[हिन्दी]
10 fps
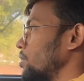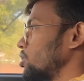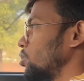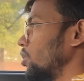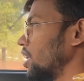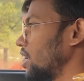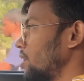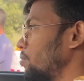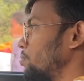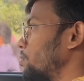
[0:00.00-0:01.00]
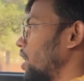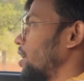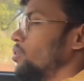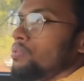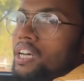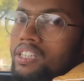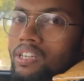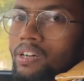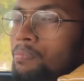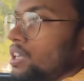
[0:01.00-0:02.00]
मत छोड़ देना पढ़ाई को भी एज
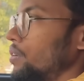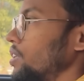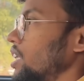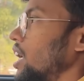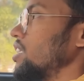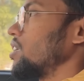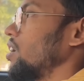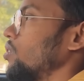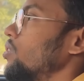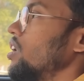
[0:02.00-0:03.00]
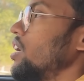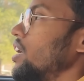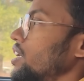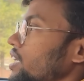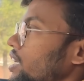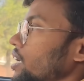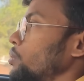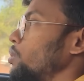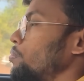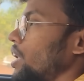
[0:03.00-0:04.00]
मतलब कि ध्यान से करो ठीक है
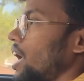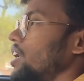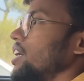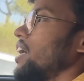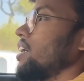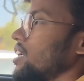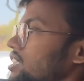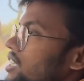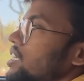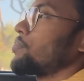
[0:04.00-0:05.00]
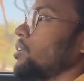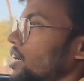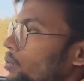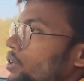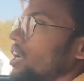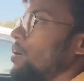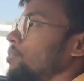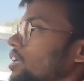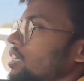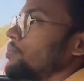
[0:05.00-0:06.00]
क्योंकि पढ़ाई लिखाई अगर अच्छा सा आप कर लोगे
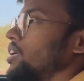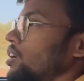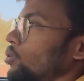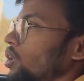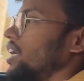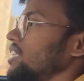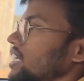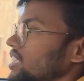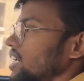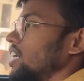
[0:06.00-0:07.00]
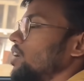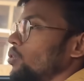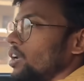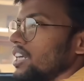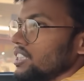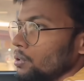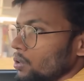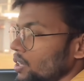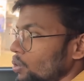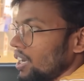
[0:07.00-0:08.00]
आपके अंदर में अगर नॉलेज आ जाएगा नॉलेज
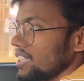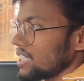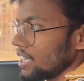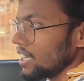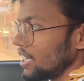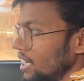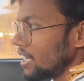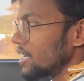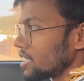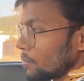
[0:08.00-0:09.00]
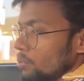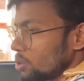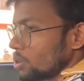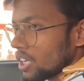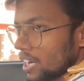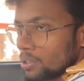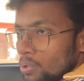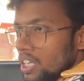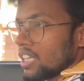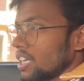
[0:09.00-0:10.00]
क्योंकि नॉलेज से ही सब कुछ होता है
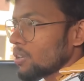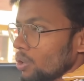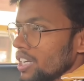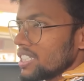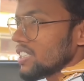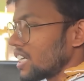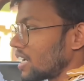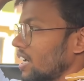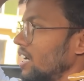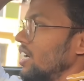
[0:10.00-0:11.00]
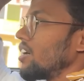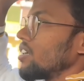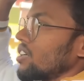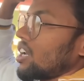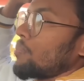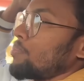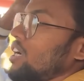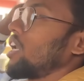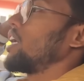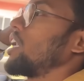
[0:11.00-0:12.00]
दुनिया तक नॉलेज से चल रहा है तो अगर आप
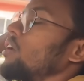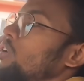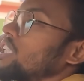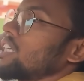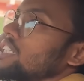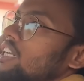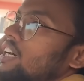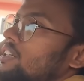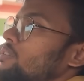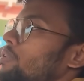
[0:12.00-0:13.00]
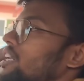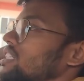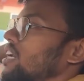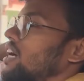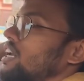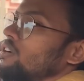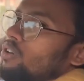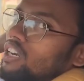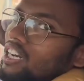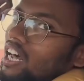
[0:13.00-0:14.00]
पढ़ लिख ले अच्छे से ना तो भले सरकारी
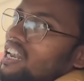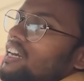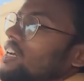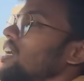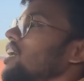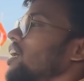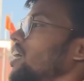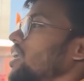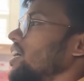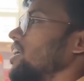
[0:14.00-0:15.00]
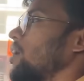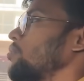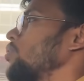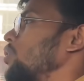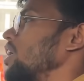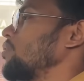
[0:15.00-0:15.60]
नौकरी ना लगे लेकिन आपको कोई ना